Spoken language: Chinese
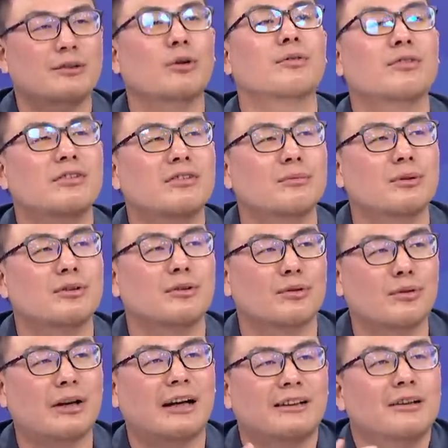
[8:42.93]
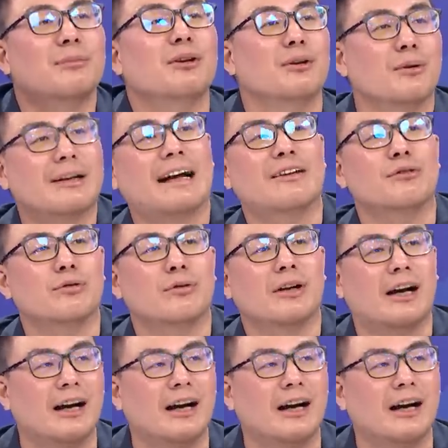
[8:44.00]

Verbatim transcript: 共事这么久，所以他特别有感觉